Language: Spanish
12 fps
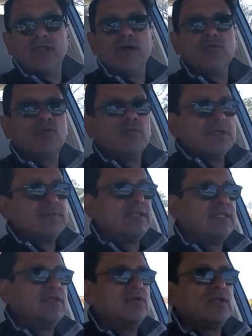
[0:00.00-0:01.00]
el auto más
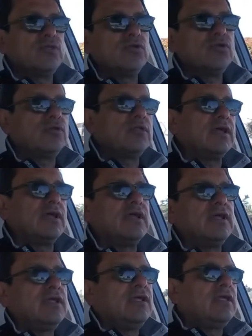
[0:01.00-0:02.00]
vendido de Toyota
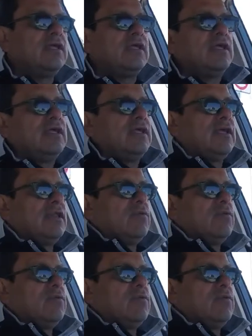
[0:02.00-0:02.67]
el